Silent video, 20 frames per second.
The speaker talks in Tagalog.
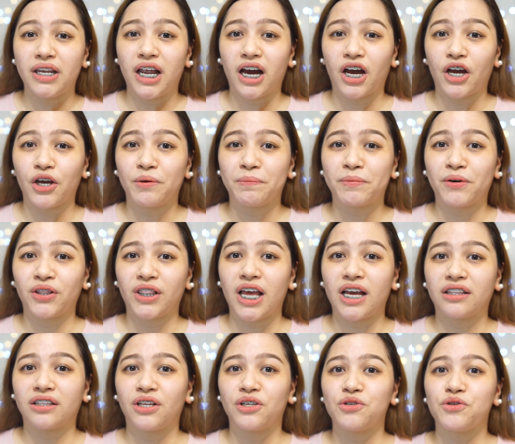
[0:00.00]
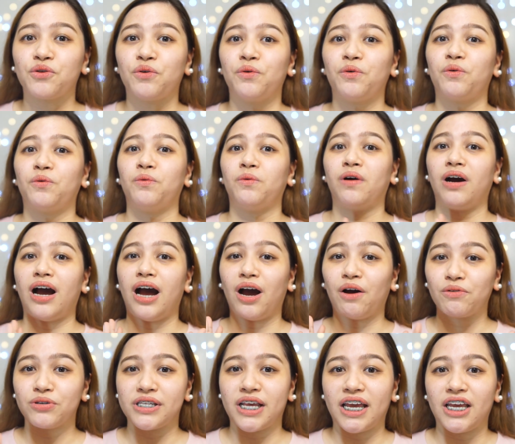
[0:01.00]
lang kayo protected. So kung
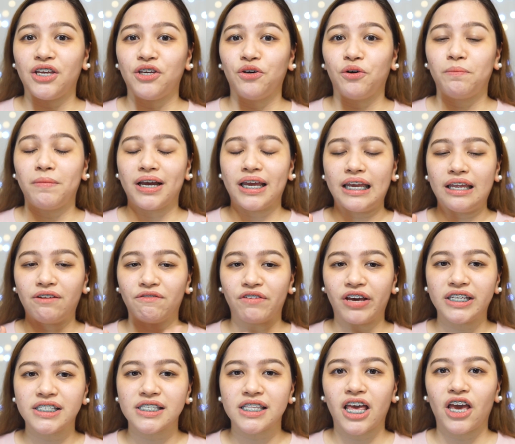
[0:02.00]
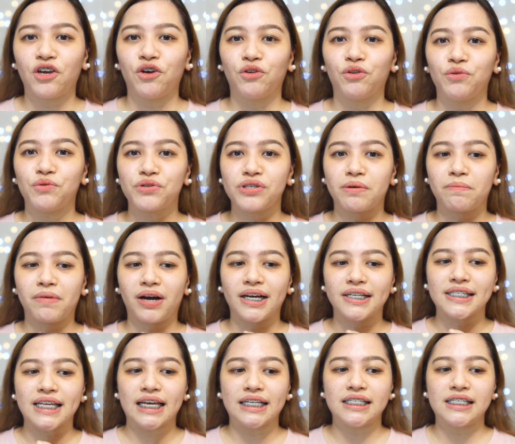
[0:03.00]
ako sa inyo, mag-invest kayo dun sa mga
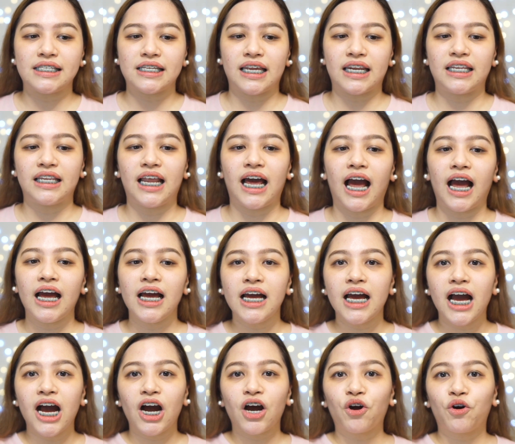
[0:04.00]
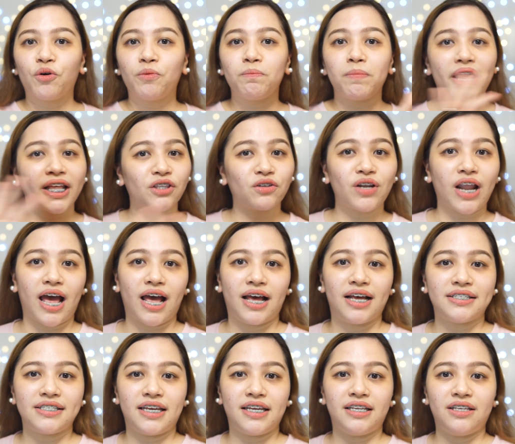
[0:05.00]
sunscreen na kumpleto na,
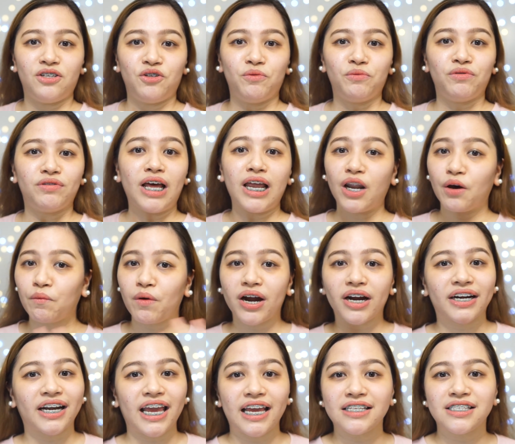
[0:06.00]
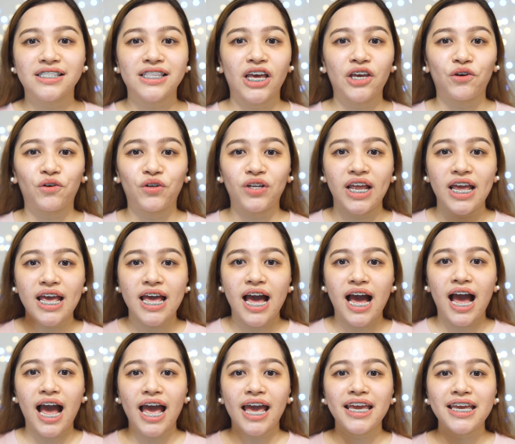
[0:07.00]
as in, yung dalawang rays na yon
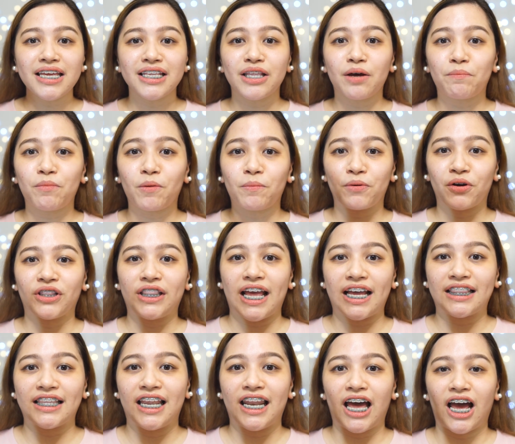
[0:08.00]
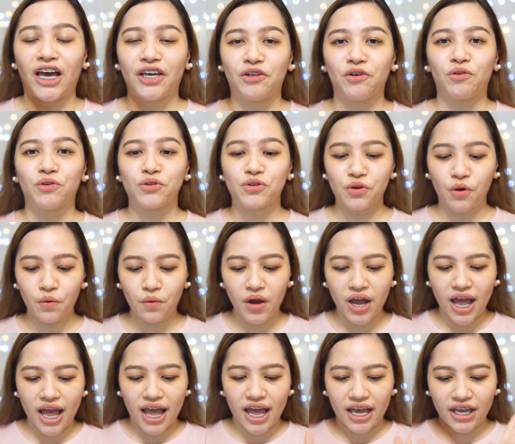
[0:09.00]
ay napoprotect nila kayo. So,
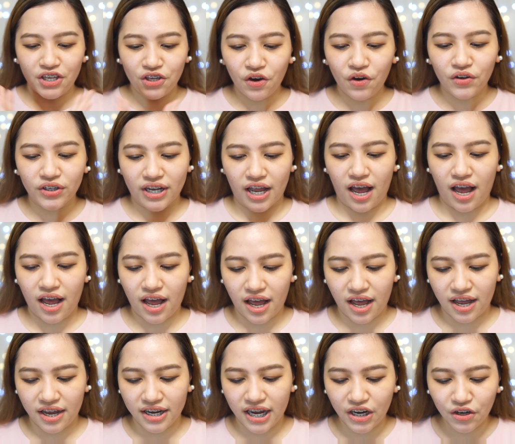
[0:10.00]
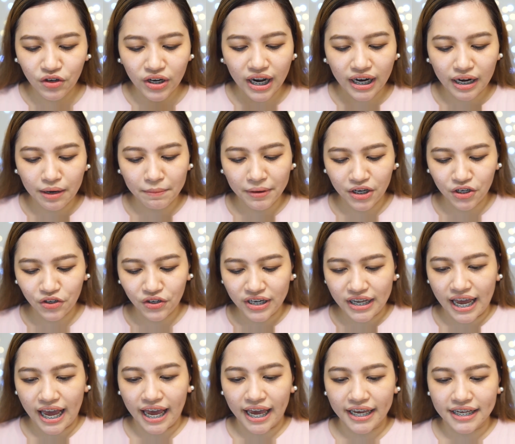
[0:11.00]
yun, uh, ganun lang naman yun
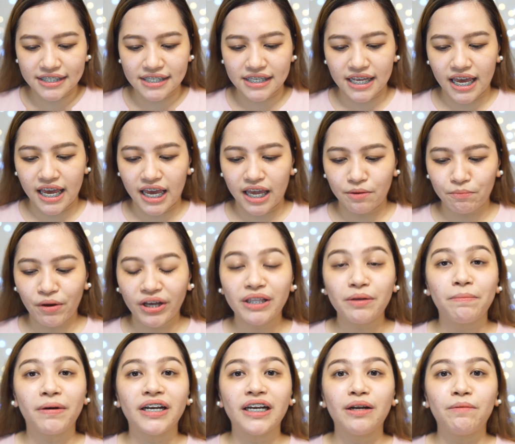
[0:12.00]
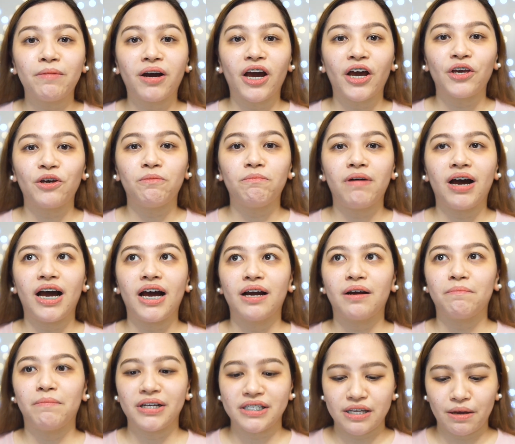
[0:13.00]
guys, and pwede pa rin naman kayo
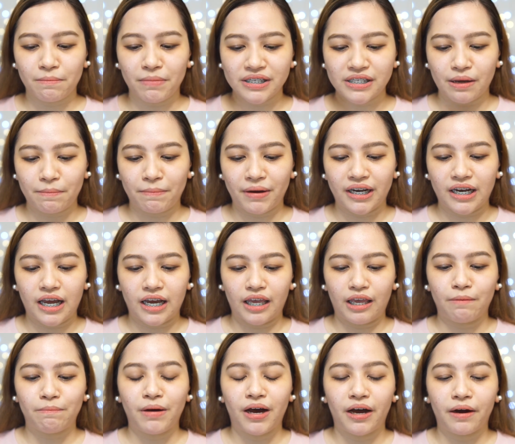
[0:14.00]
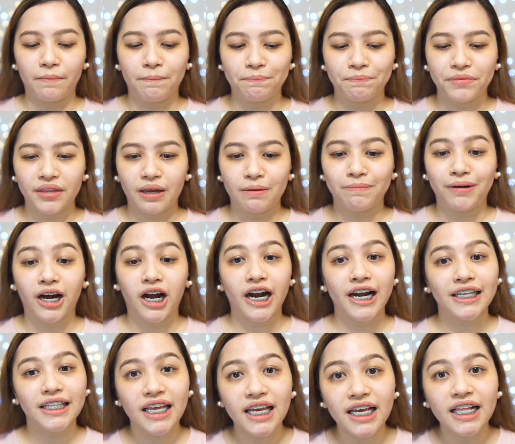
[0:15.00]
magbasa-basa pa ng ibang mga
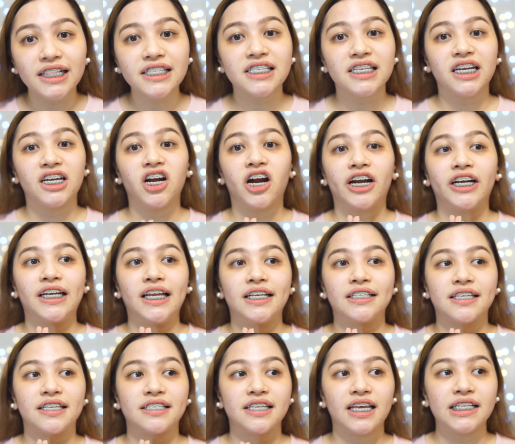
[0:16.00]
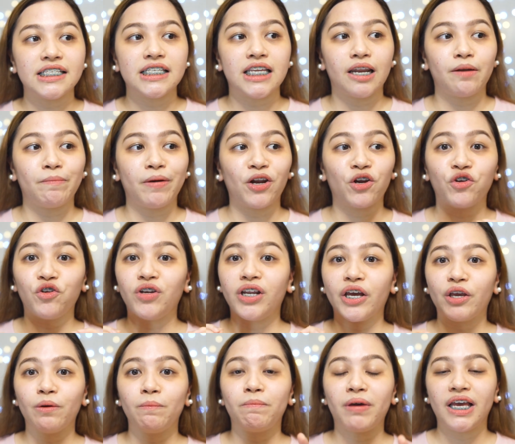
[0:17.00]
articles regarding sa sunscreen, pero yun
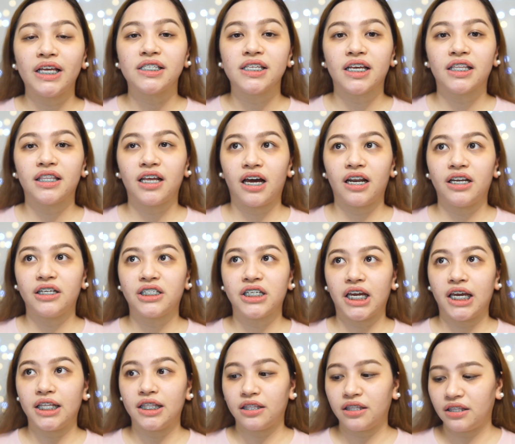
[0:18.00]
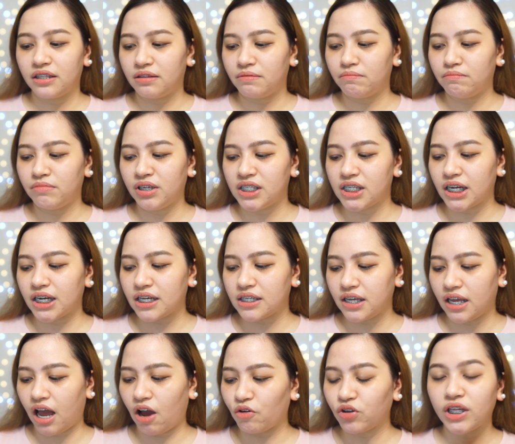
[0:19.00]
lang yung basic knowledge and minsan
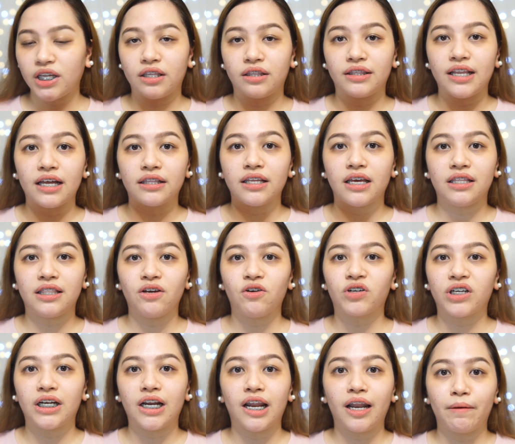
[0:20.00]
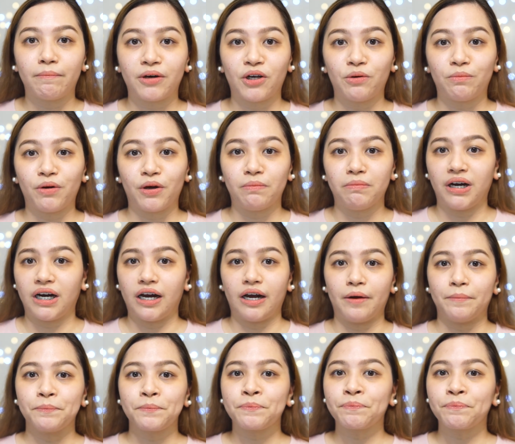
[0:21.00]
kasi ako din, dati hindi ko rin alam ano ba yung mga